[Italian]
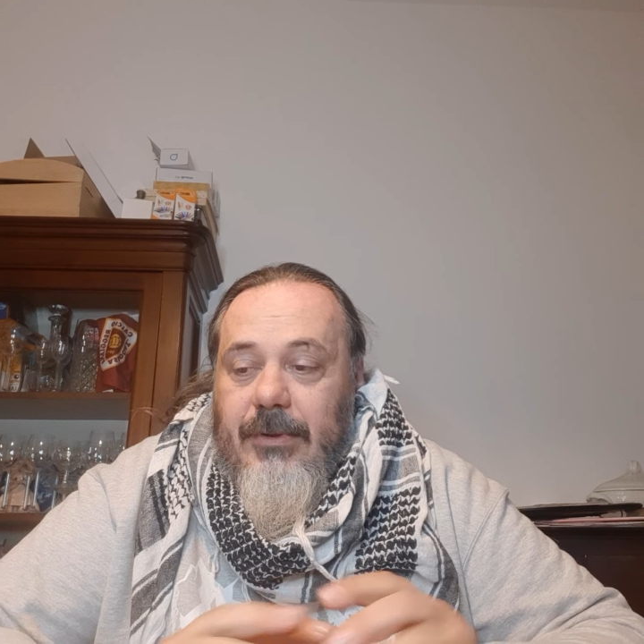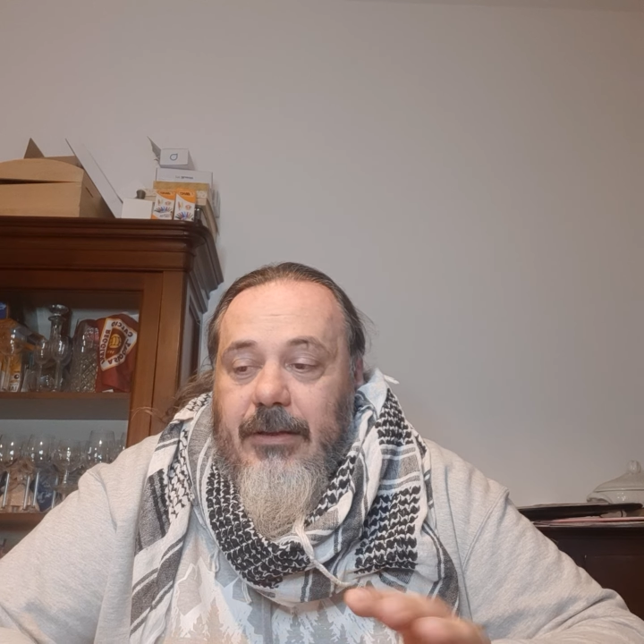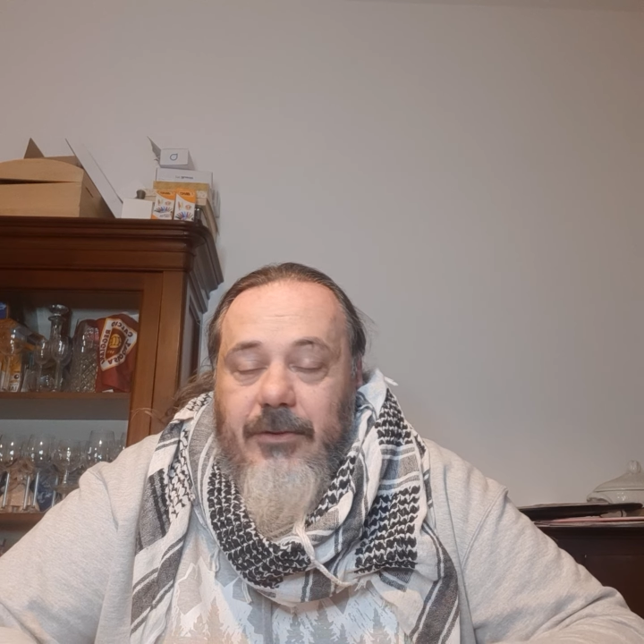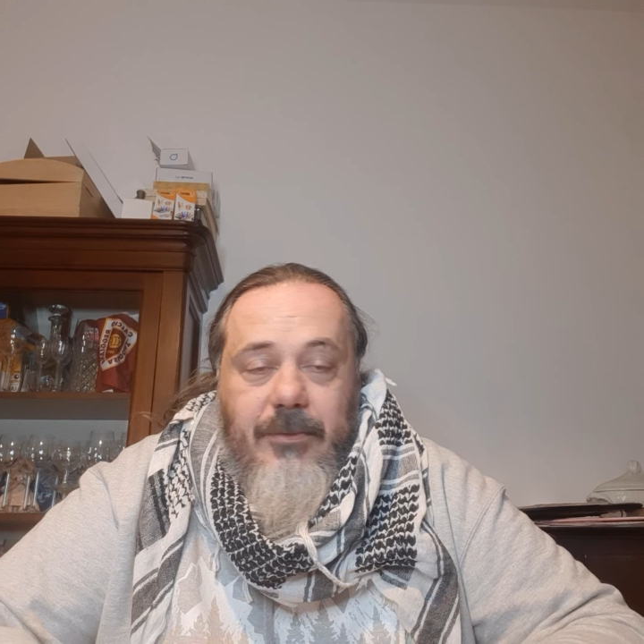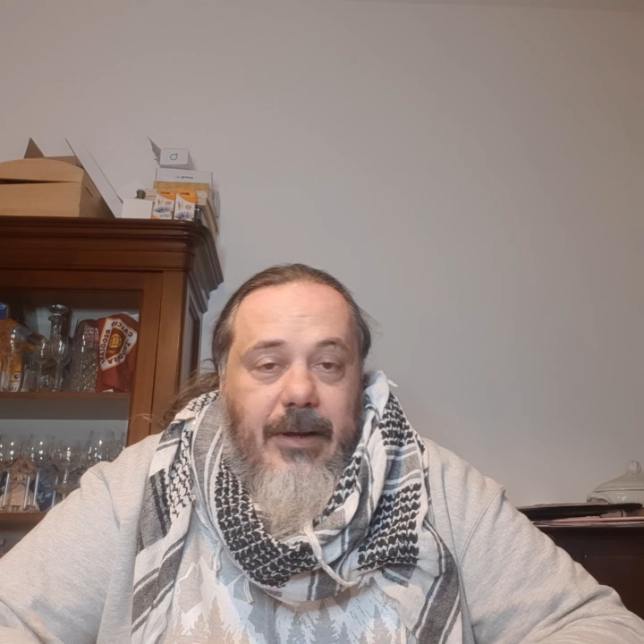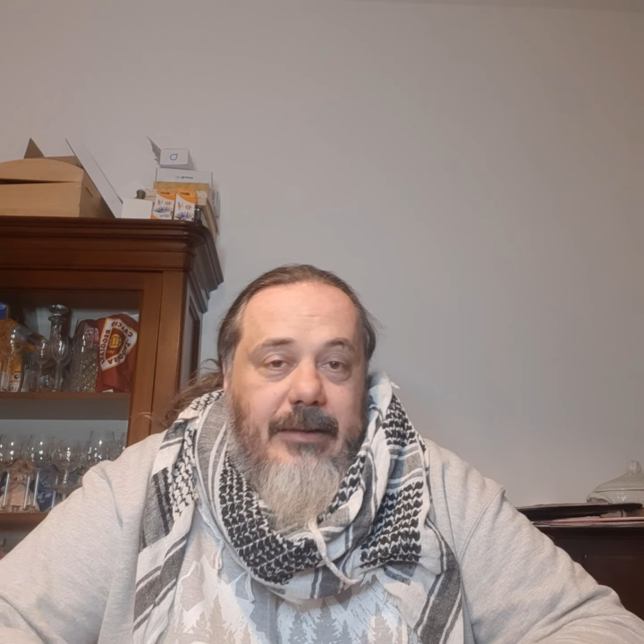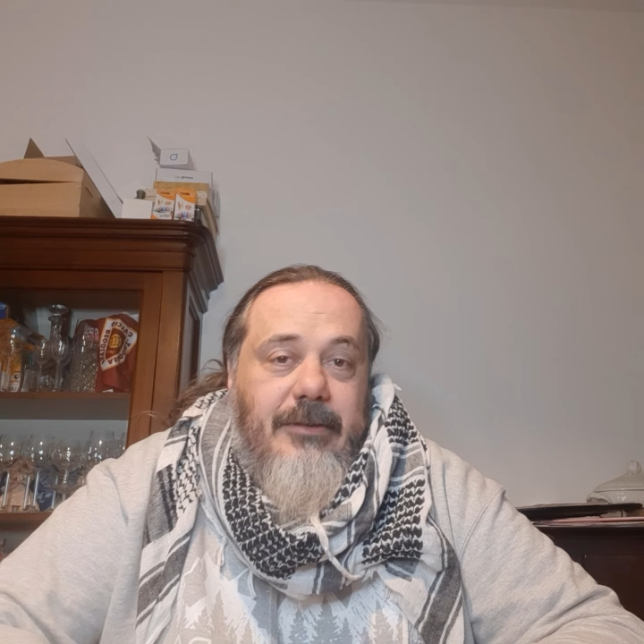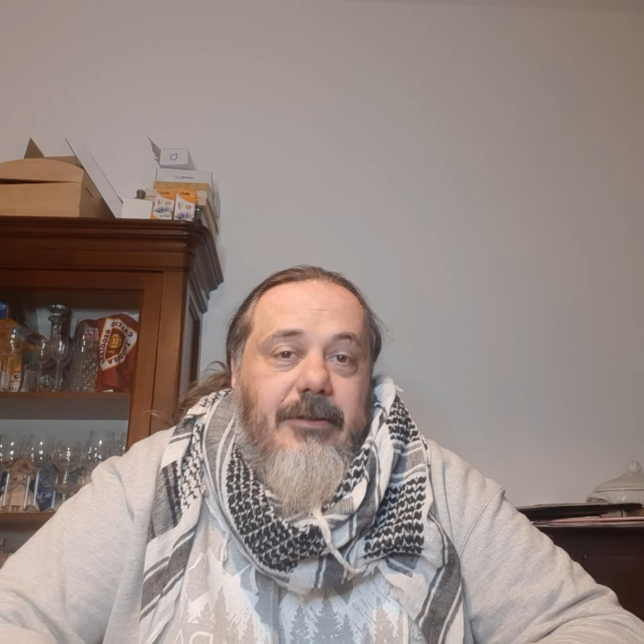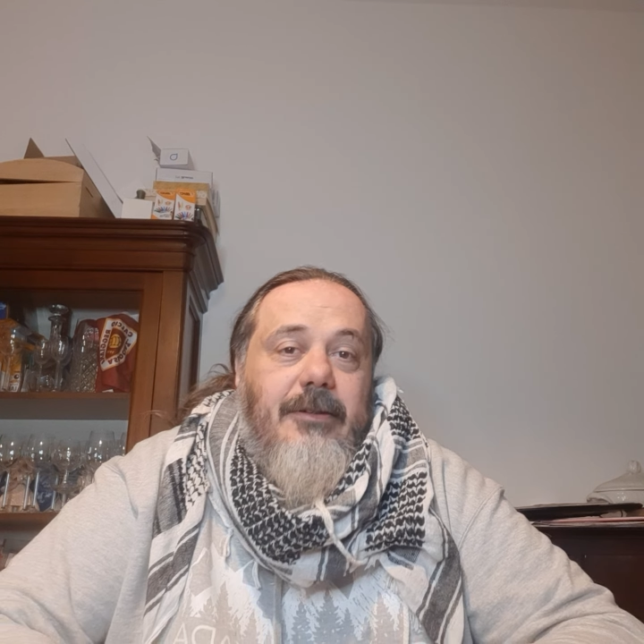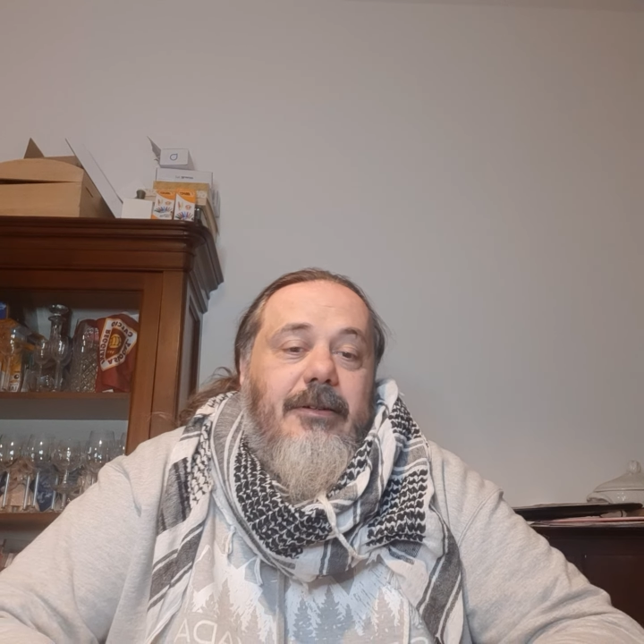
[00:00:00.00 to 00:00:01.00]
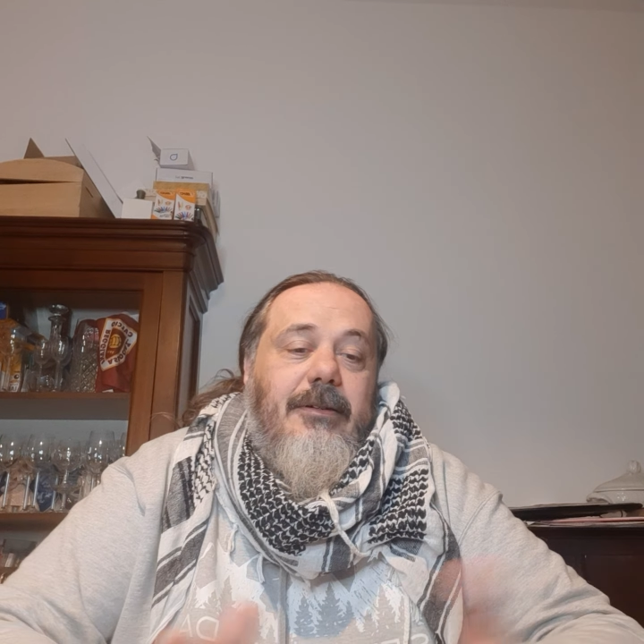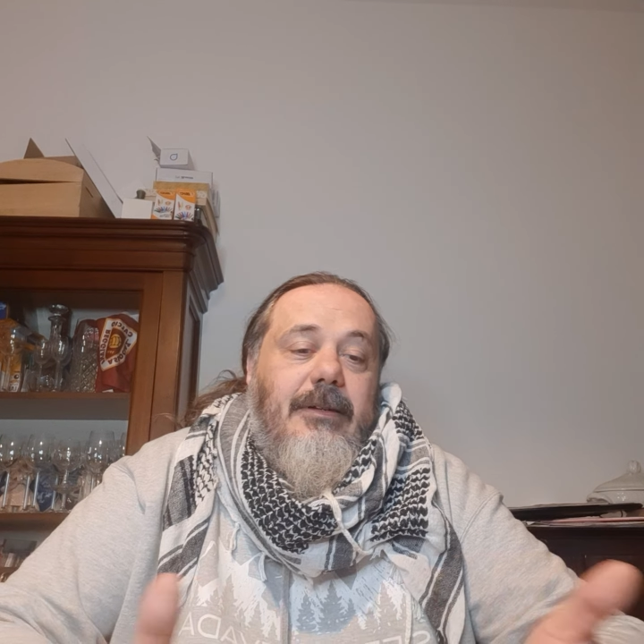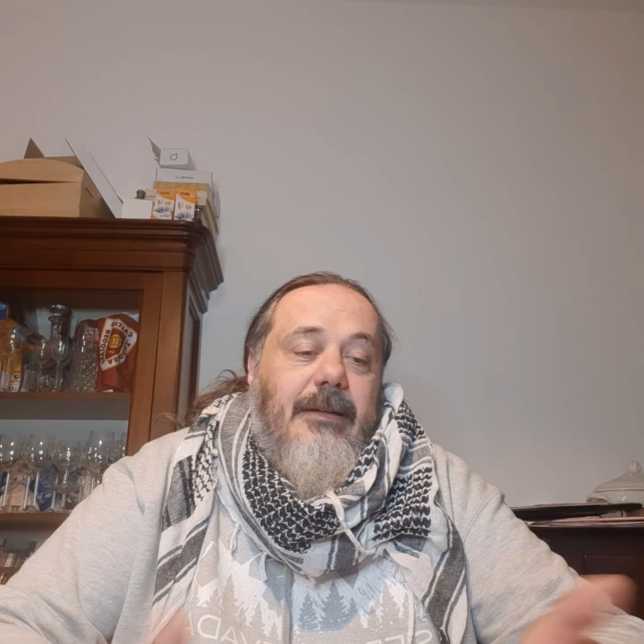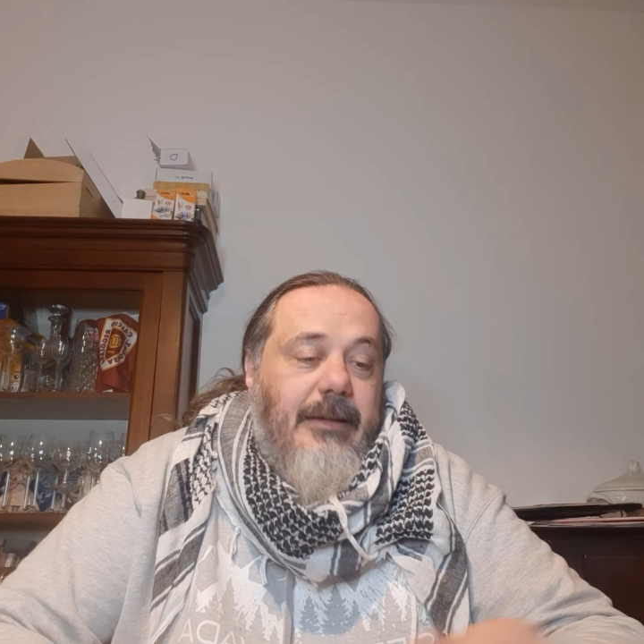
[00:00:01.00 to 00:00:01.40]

Detto questo,